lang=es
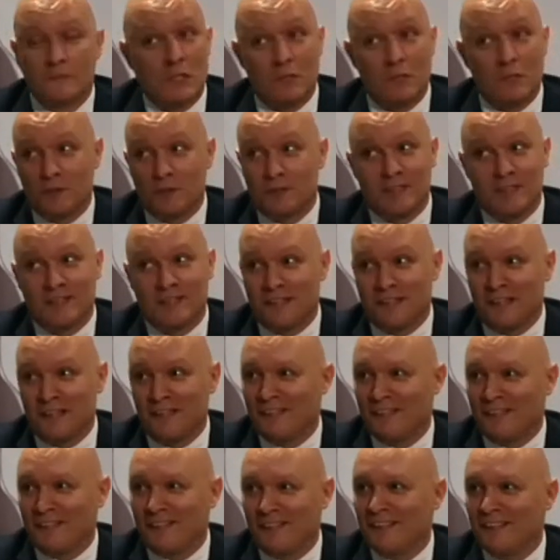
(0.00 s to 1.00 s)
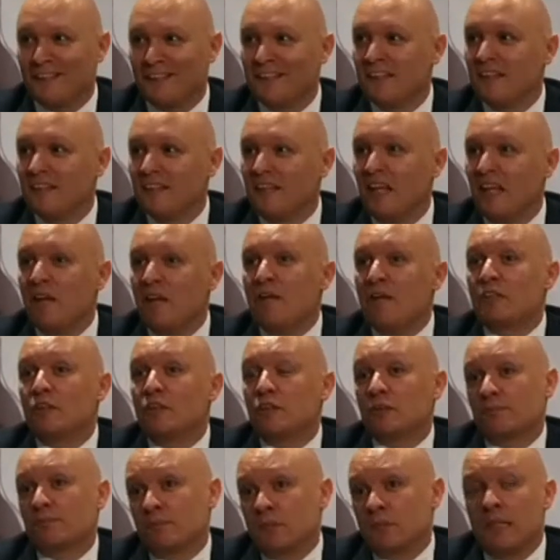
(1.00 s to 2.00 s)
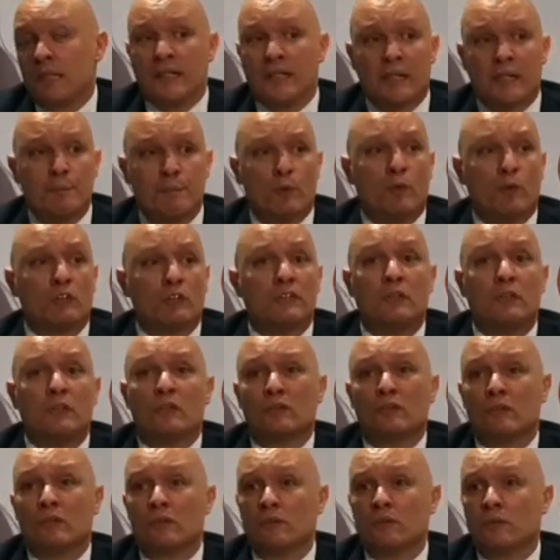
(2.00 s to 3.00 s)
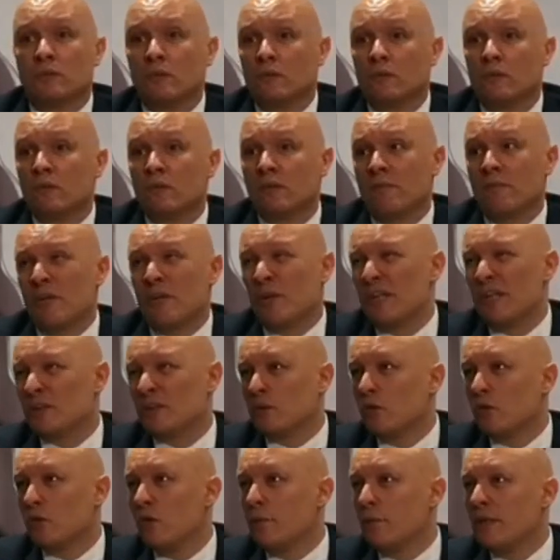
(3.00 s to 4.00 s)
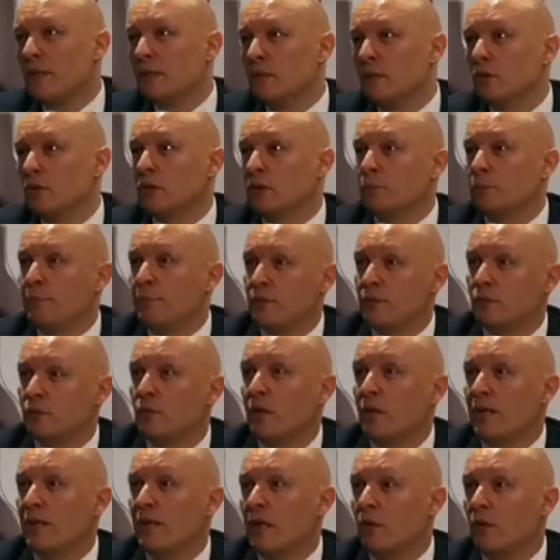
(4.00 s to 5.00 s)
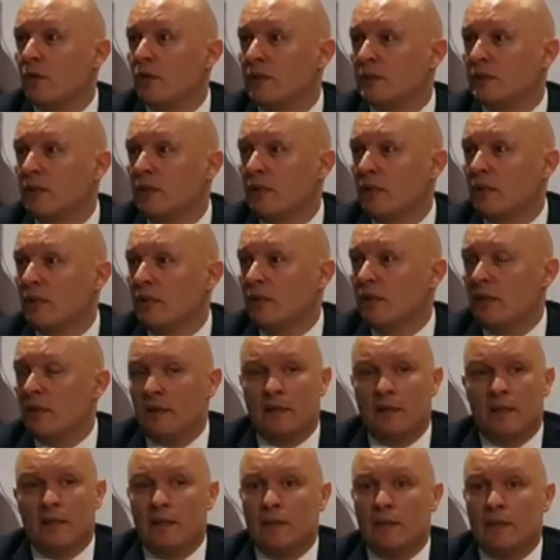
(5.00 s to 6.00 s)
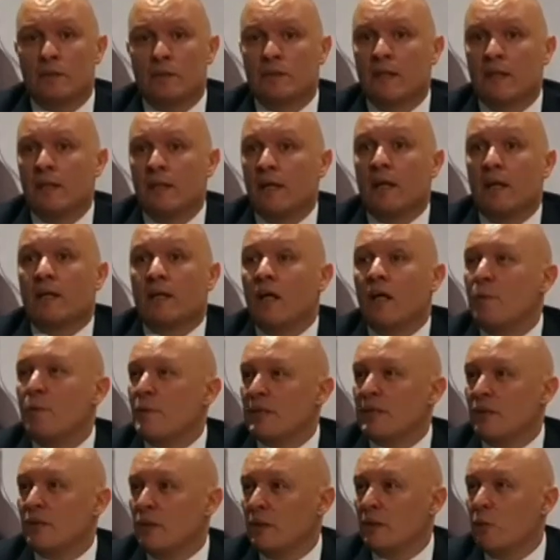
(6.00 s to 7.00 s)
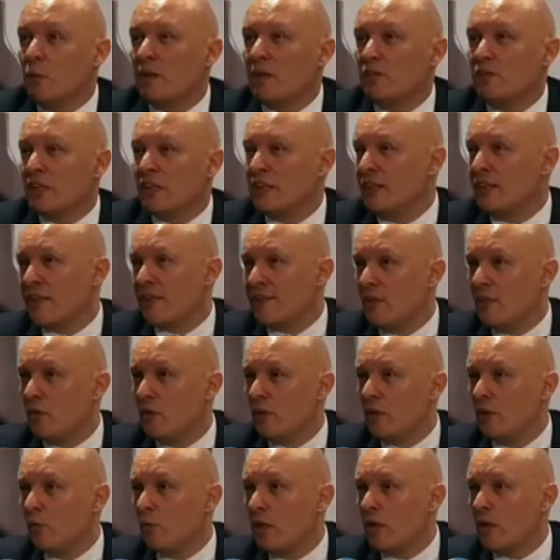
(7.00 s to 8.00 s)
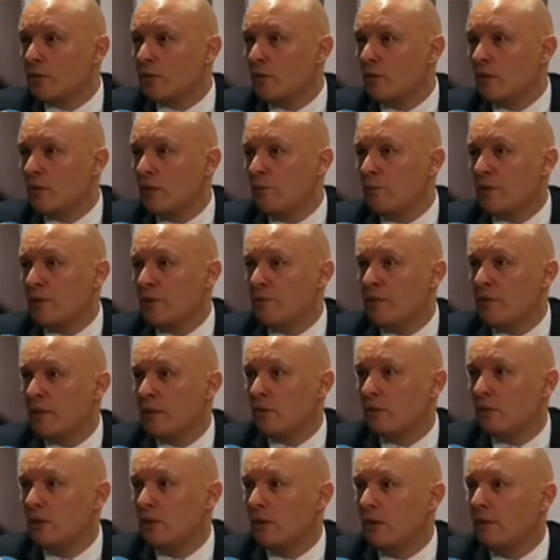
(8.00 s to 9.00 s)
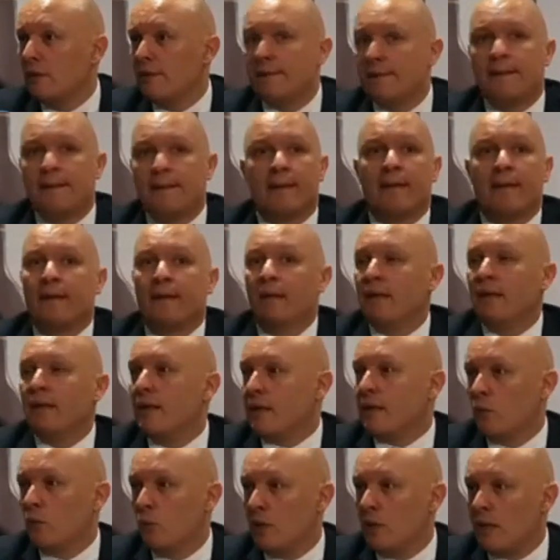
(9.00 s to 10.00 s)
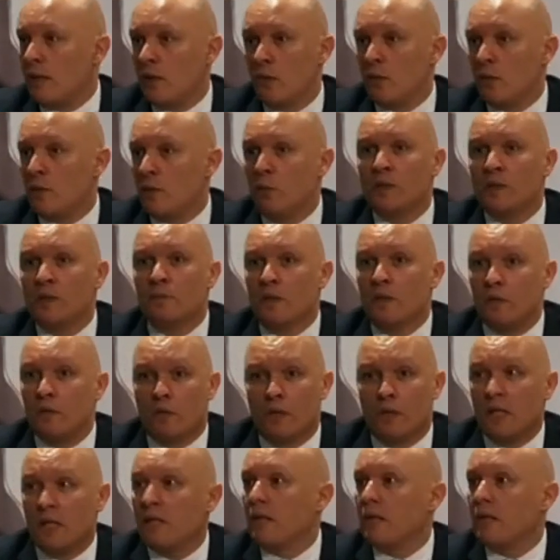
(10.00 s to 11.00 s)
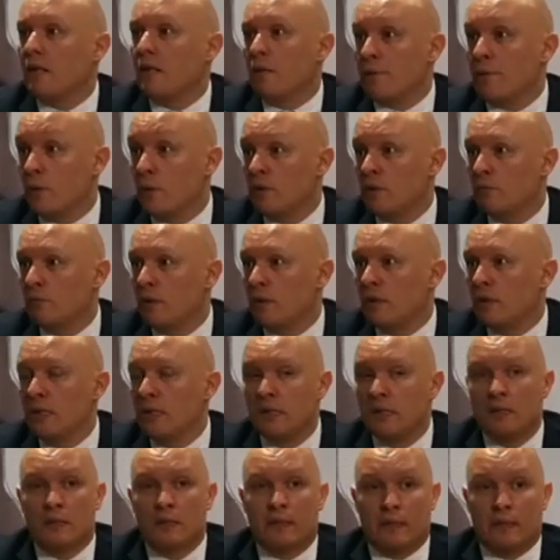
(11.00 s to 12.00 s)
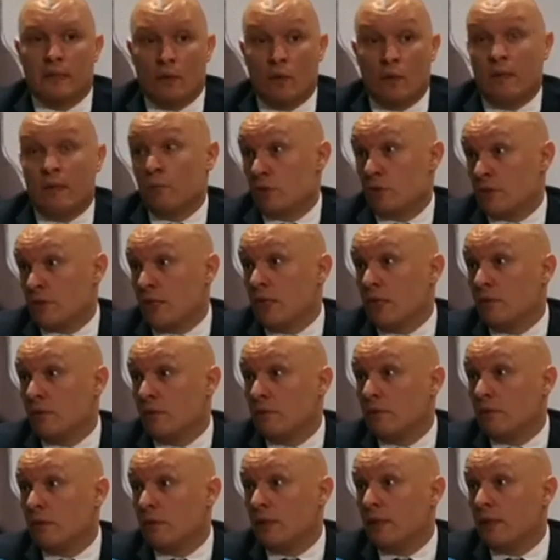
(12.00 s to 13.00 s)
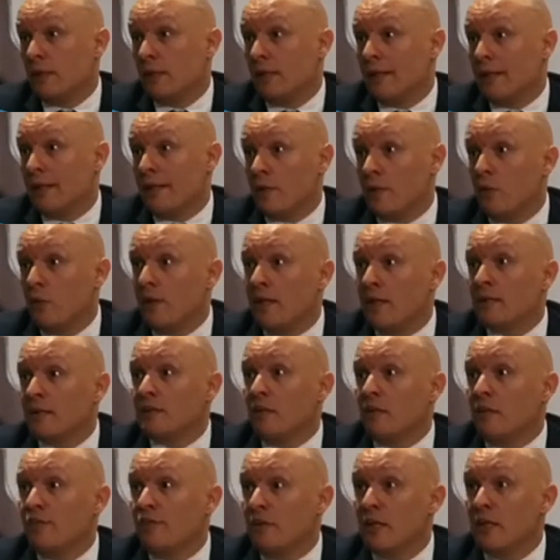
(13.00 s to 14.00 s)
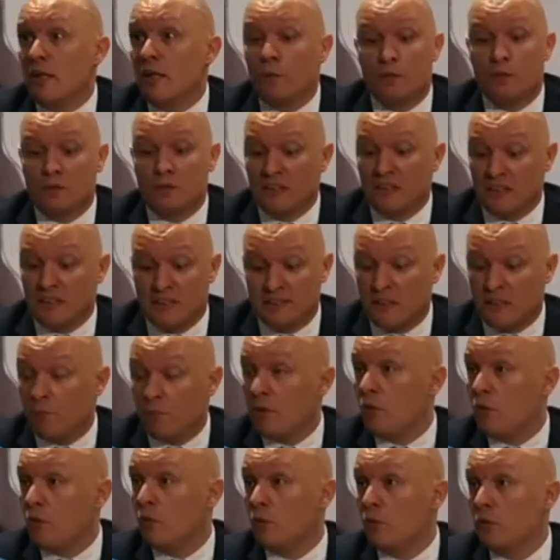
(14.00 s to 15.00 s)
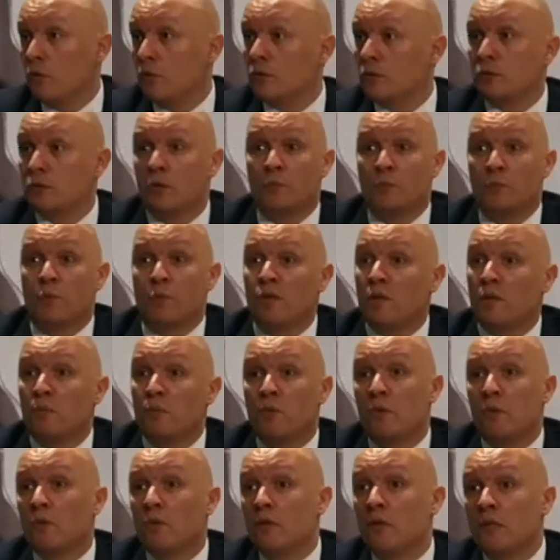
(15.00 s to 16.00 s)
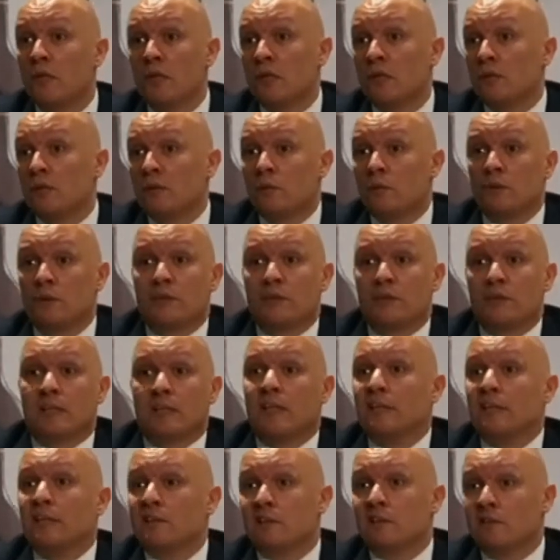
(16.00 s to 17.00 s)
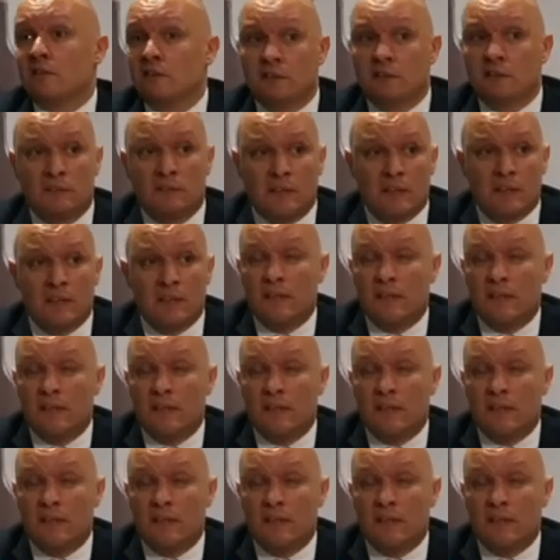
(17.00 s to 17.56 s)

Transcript: de tranquilidad nada. Además, el equipo, de los chicos, son, son, la mayoría son jóvenes y los expertos son ganadores. Eh, ellos quieren ganar cada partido, igual que fue el tercero, que el cuarto, que el primero, que liga regular a jornada, última jornada, que la penúltima. Y lo han demostrado. Eh, han querido ganar hasta el final, unos días han estado mejor unos. Hoy, por ejemplo, nuestras decir